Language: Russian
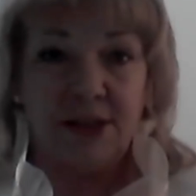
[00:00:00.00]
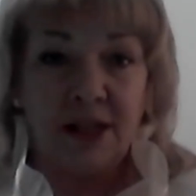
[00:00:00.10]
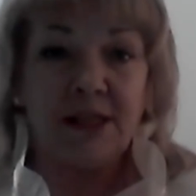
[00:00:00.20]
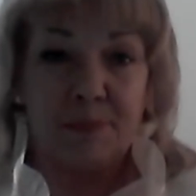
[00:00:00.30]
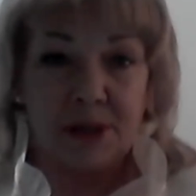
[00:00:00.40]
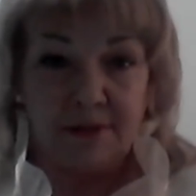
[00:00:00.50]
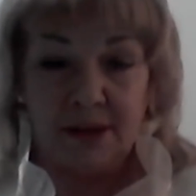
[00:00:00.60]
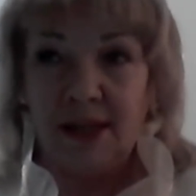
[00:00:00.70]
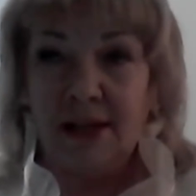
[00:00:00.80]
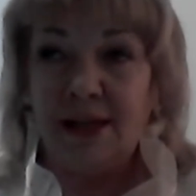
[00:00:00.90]
через
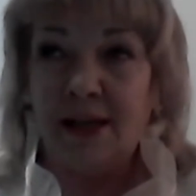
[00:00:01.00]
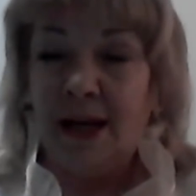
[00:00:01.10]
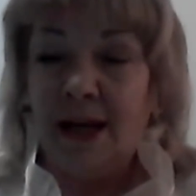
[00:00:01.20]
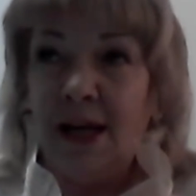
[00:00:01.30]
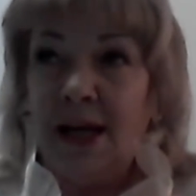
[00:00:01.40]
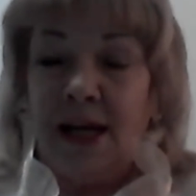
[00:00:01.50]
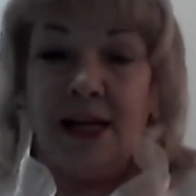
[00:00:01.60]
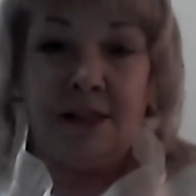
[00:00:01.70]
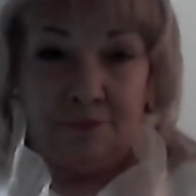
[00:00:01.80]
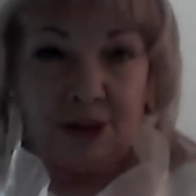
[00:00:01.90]
просветление,
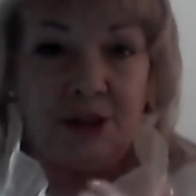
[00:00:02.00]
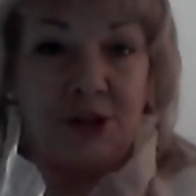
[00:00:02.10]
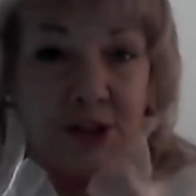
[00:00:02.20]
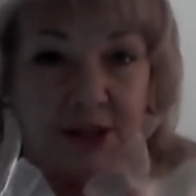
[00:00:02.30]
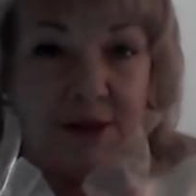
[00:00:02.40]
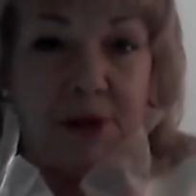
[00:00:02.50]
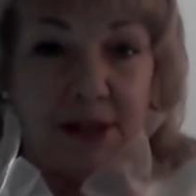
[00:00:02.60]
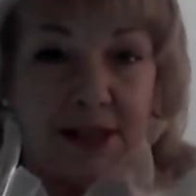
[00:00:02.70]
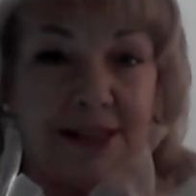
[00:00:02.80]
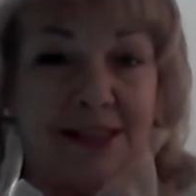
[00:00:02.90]
это вытащить
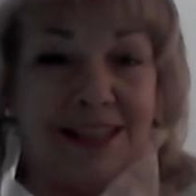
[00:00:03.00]
именно